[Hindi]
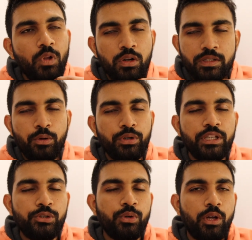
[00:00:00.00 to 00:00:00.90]
और साउंड
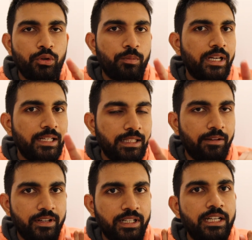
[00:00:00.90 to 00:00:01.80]
की इशू ना हो तो मैंने
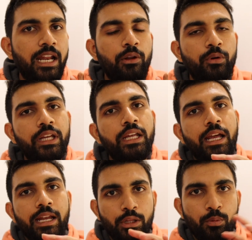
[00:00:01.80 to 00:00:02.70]
डेफिनेटली डाले होंगे
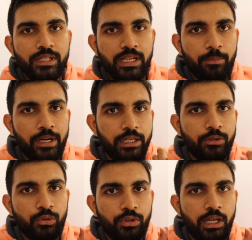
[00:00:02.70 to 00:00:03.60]
तो मैं सेपरेटली
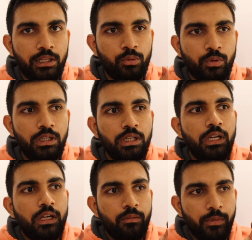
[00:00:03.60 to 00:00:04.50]
उनको डाल दूँगा
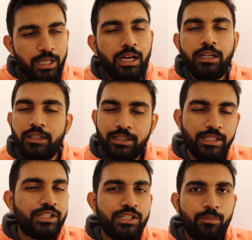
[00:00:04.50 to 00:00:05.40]
बट हाँ
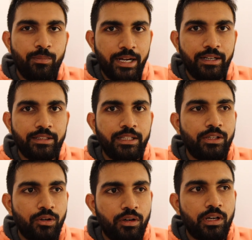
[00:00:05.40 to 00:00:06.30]
ये चीज़ें बेटर थी
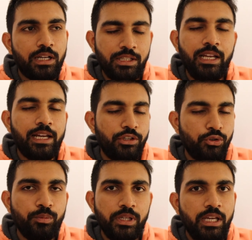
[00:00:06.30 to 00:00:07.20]
और अच्छा लगा
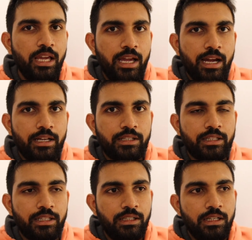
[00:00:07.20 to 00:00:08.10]
जो भी आज
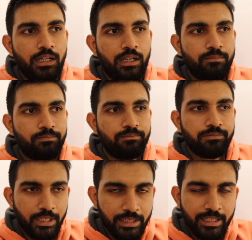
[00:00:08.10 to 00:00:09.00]
का था अब
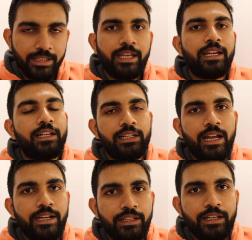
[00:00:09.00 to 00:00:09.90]
कल देखते हैं कल के
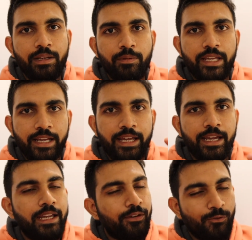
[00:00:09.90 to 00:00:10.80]
आइटनरी में क्या क्या
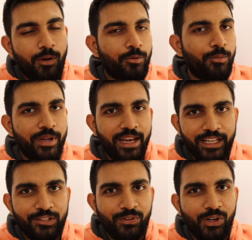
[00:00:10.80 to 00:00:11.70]
है वो आपको मैं
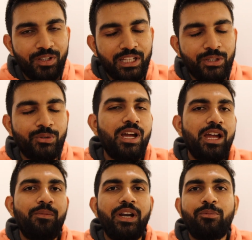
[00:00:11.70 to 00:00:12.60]
नेक्स्ट वीडियो में बताता हूँ
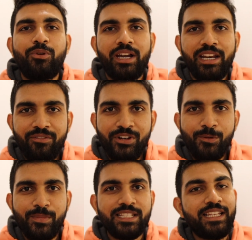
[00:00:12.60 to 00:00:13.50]
बट आपको अगर ये
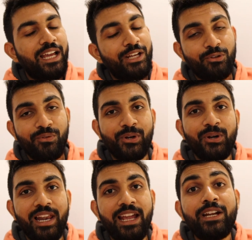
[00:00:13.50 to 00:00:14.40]
वीडियो पसंद आया तो वीडियो को
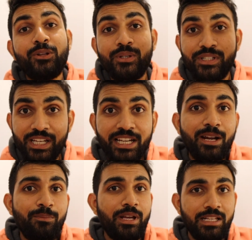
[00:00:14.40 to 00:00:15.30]
लाइक कर दो
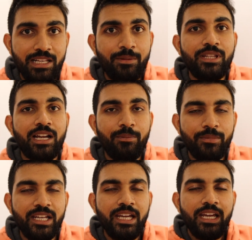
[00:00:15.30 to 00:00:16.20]
इंस्टाग्राम पर अभी तक
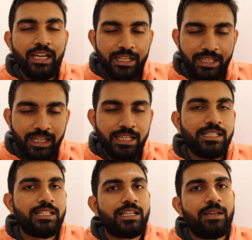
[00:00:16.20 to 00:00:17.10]
आपने नहीं
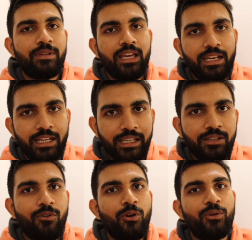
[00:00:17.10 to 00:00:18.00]
सब्सक्राइब किया नहीं
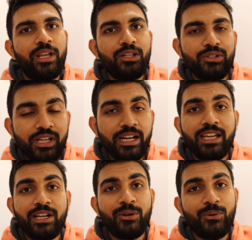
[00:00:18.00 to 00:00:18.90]
फॉलो किया तो
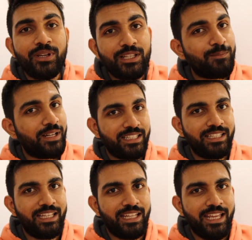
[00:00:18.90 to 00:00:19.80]
जाके करो किस बात की
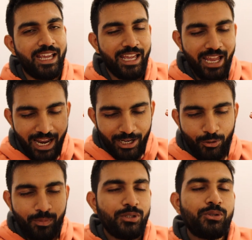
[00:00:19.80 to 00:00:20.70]
देरी है
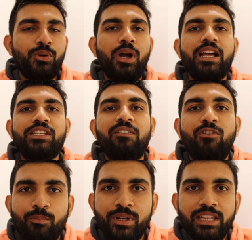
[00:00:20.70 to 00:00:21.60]
तो बस दोस्तों आज के
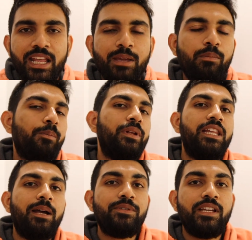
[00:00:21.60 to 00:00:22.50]
ब्लॉग में इतना ही मैं
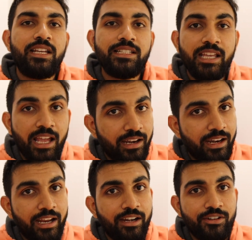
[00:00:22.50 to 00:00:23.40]
मिलता आपसे किसी
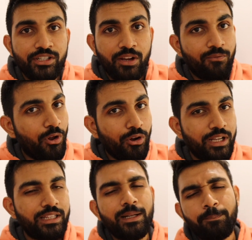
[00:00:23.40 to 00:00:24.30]
नए इंटरेस्टिंग ब्लॉग
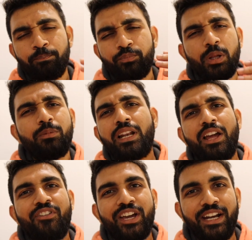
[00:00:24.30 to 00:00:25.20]
के अंदर तब तक
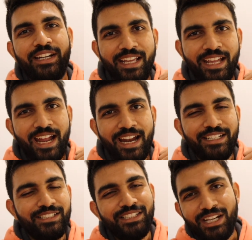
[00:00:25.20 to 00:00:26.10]
हैव अ ग्रेट डे एंड
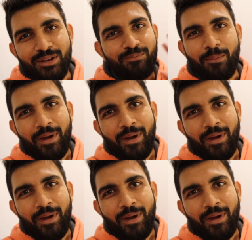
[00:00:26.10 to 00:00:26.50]
बाय